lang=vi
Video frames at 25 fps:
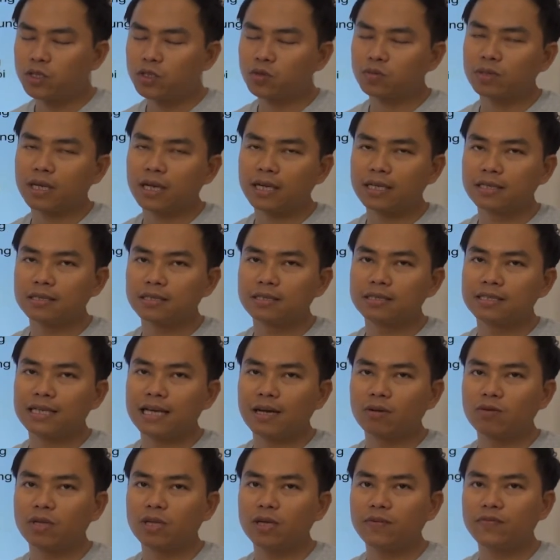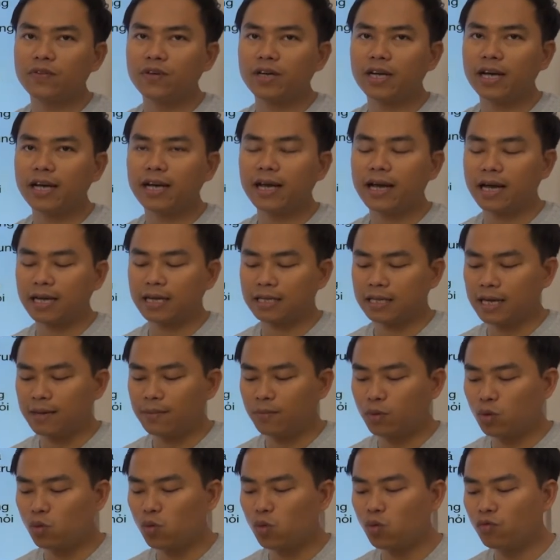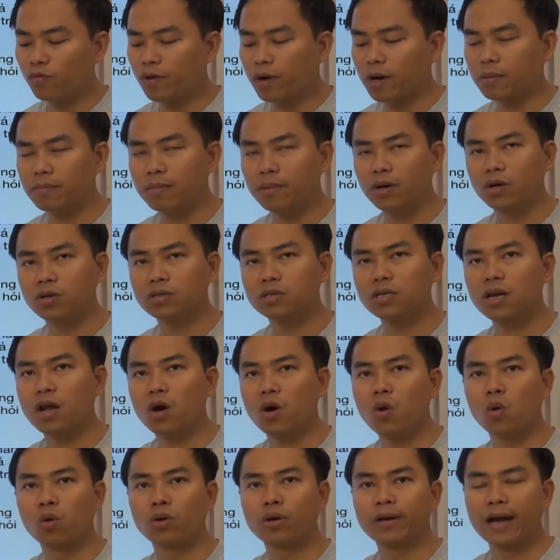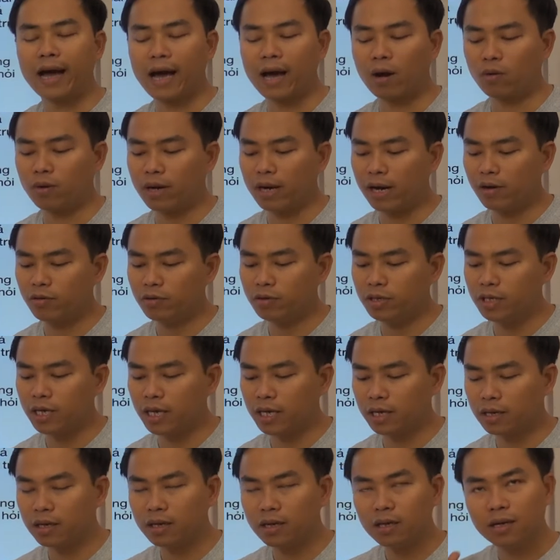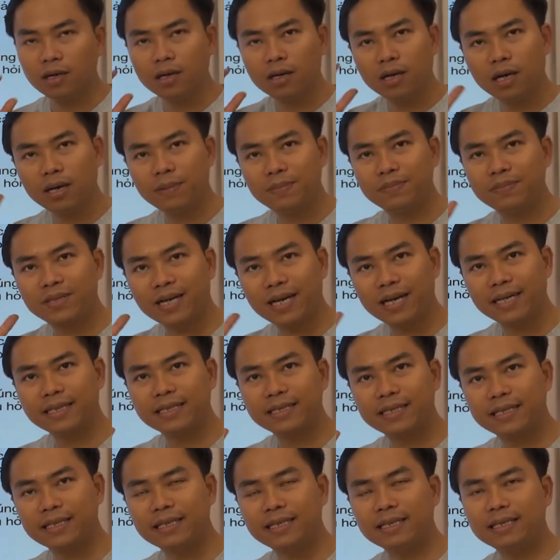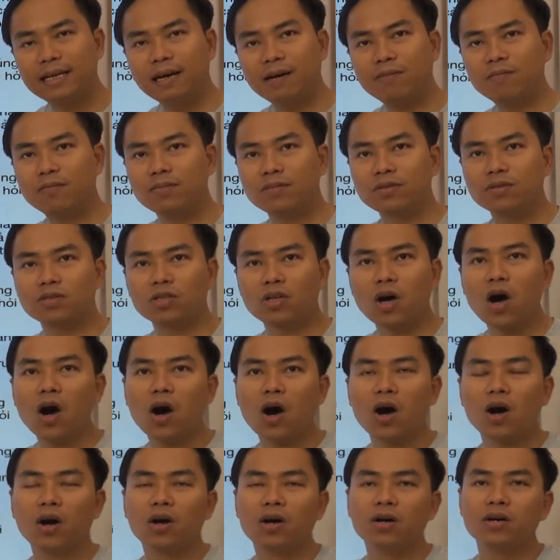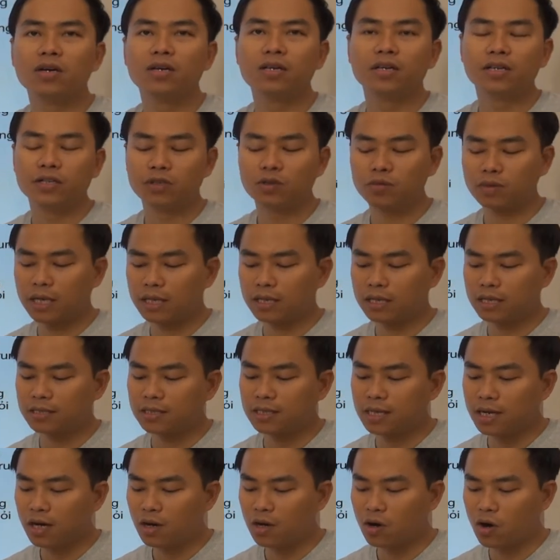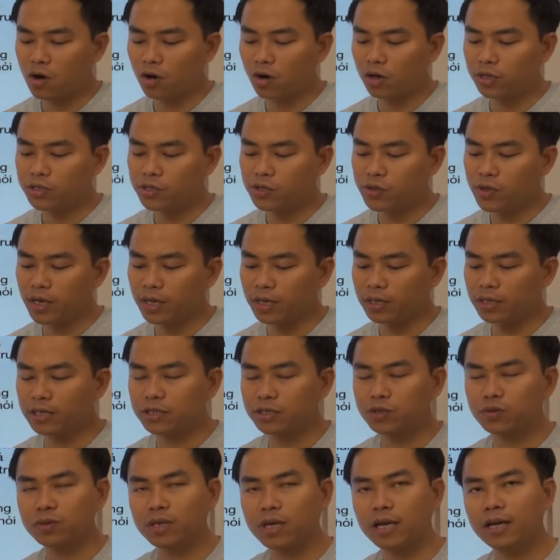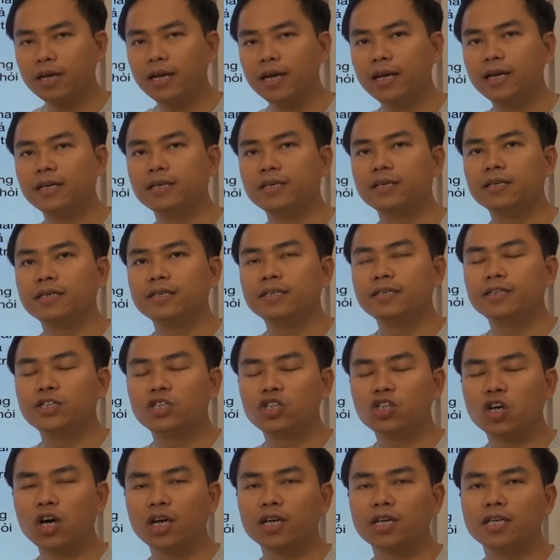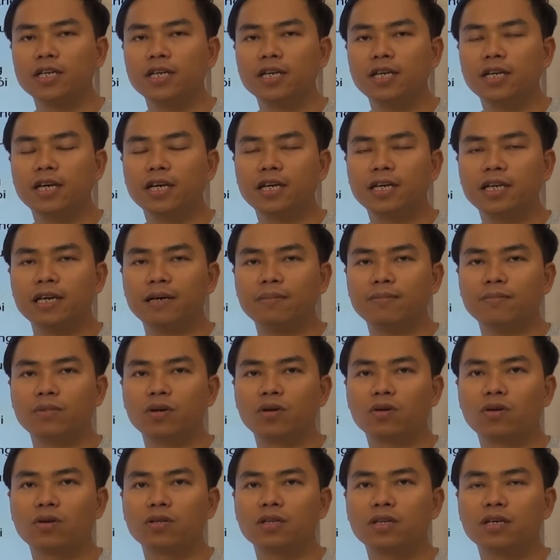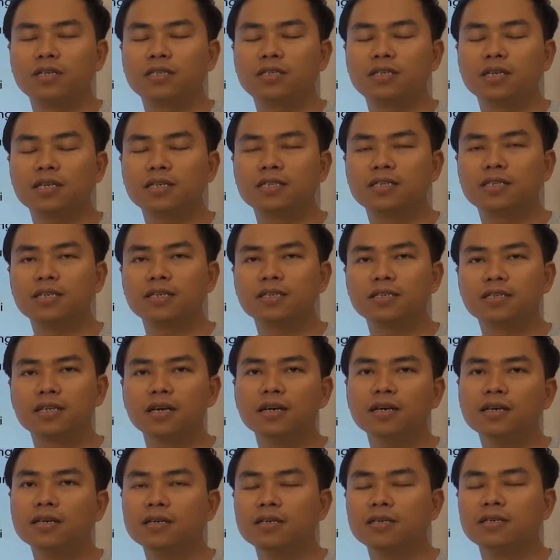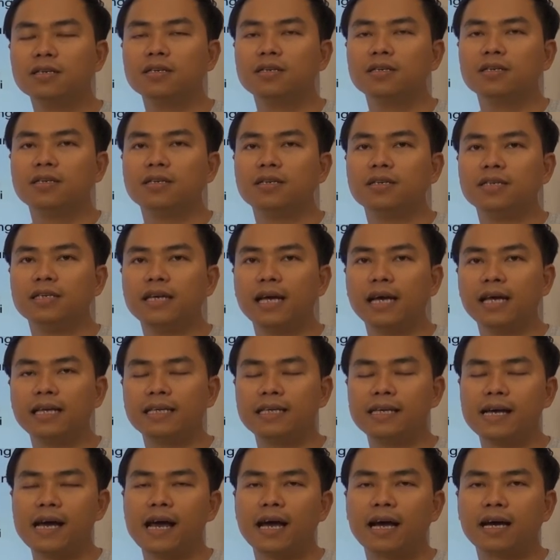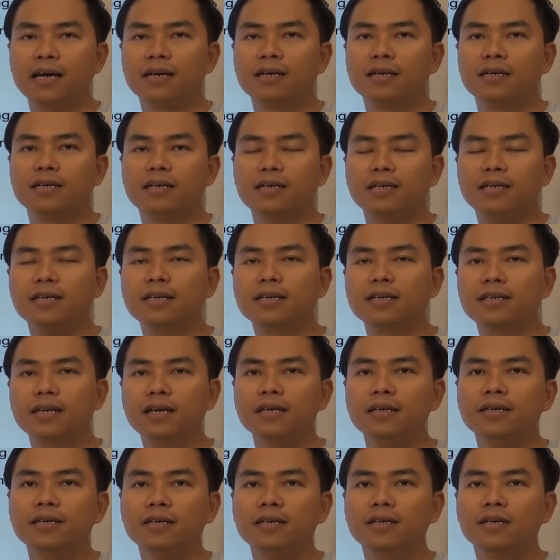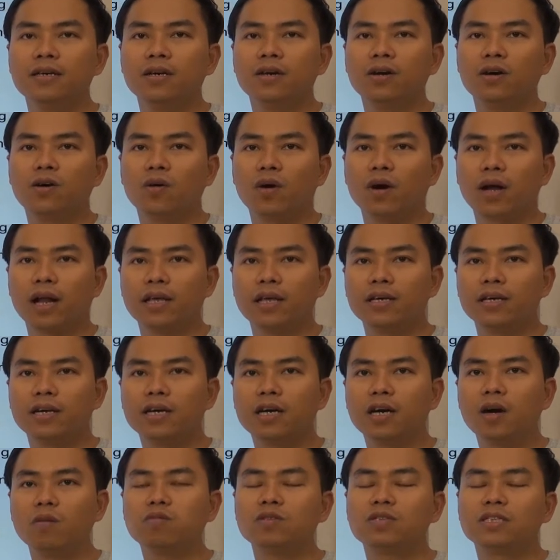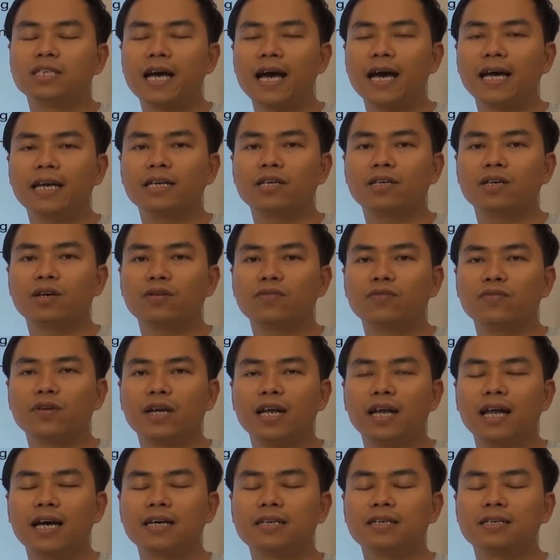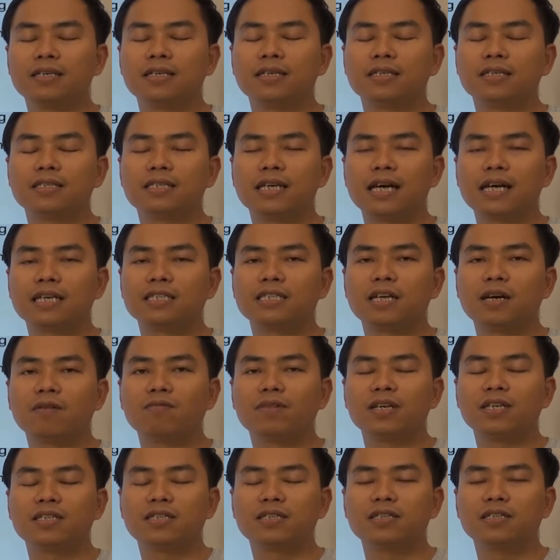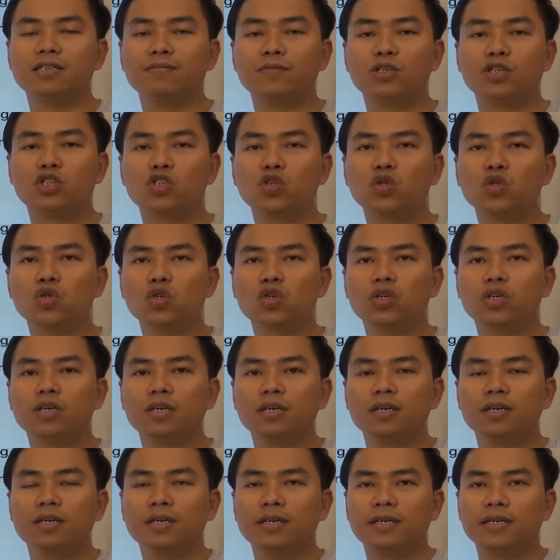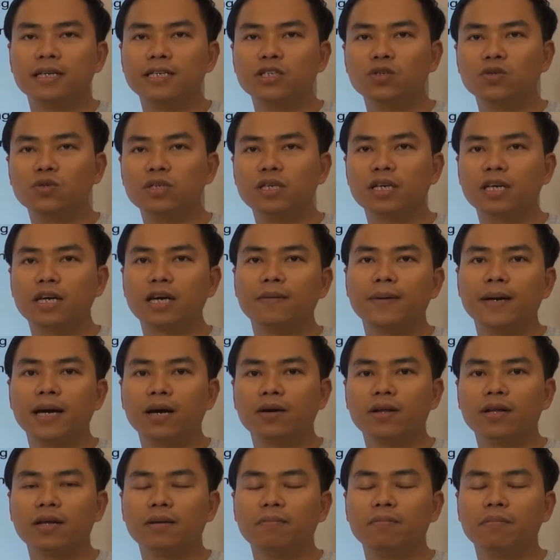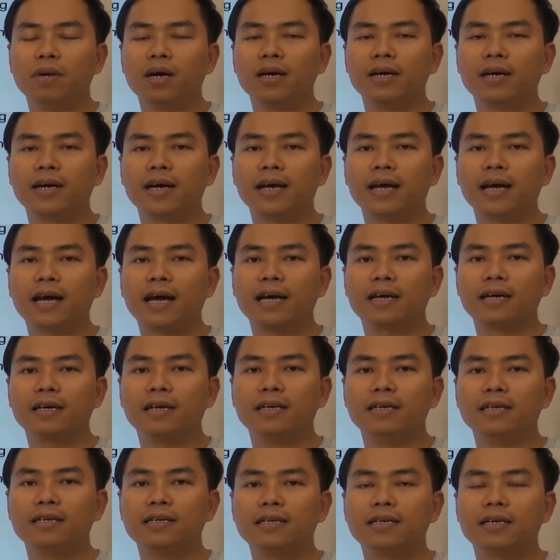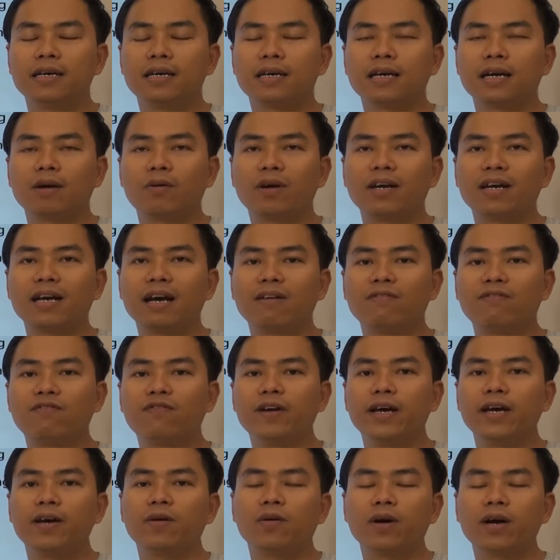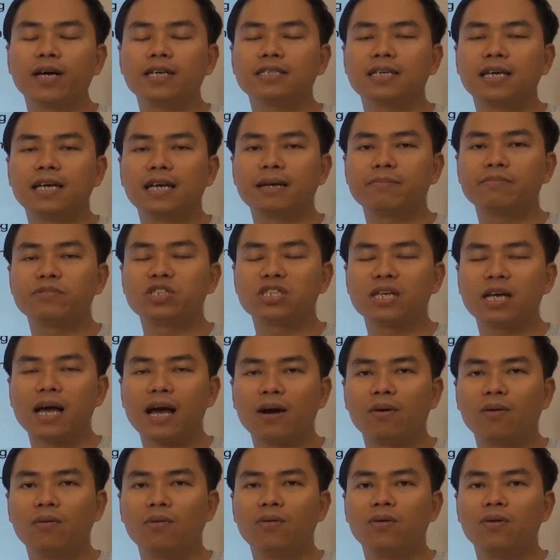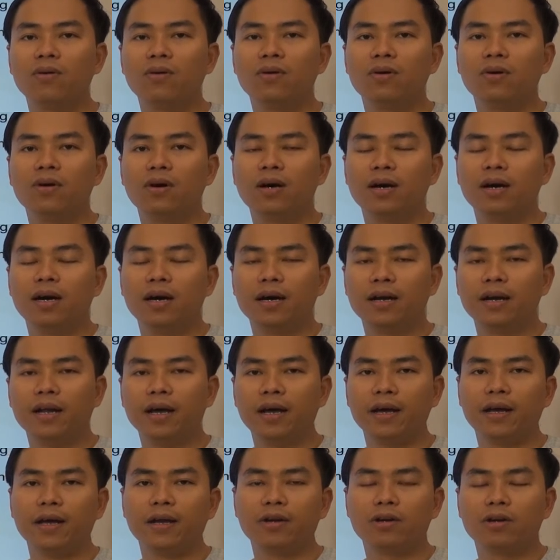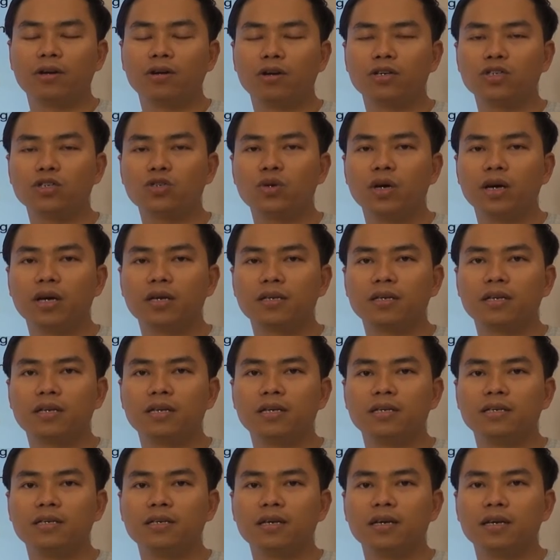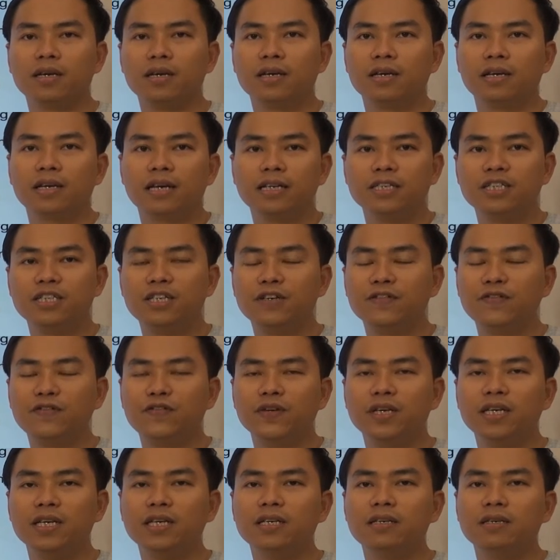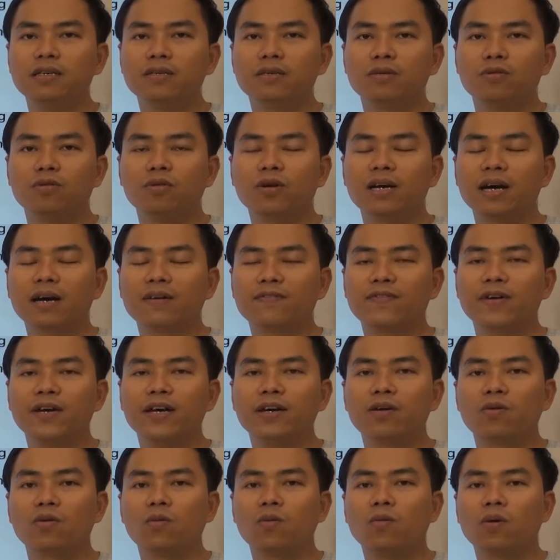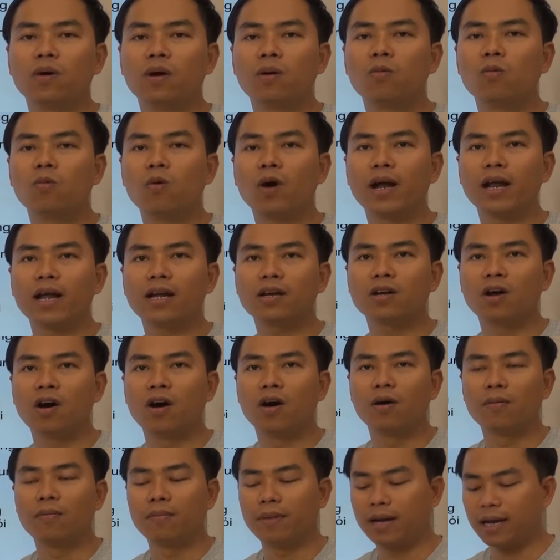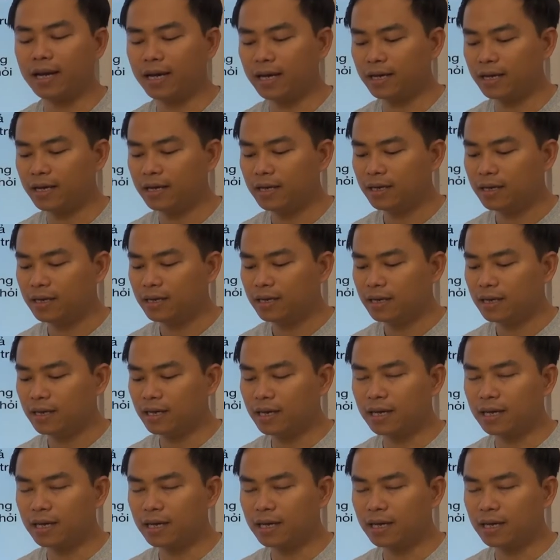nếu mà chúng ta giao tiếp với khách hàng tại một khu vực mà nó rất là ồn ào náo nhiệt âm thanh tiếng động to thì chúng ta thấy rất là khó nói chuyện thì chúng ta nên chọn những địa điểm nó có tính chất riêng tư nhẹ nhàng yên tĩnh hoặc là những cái không gian nó cũng phải lang, à, sang trọng lịch sự một chút thí dụ như là các bạn có thể mời khách hàng đến à, quán cà phê của khách sạn 5 sao à, để nói chuyện thì cái chi phí uống cà phê nó cũng không quá đắt đỏ mà lại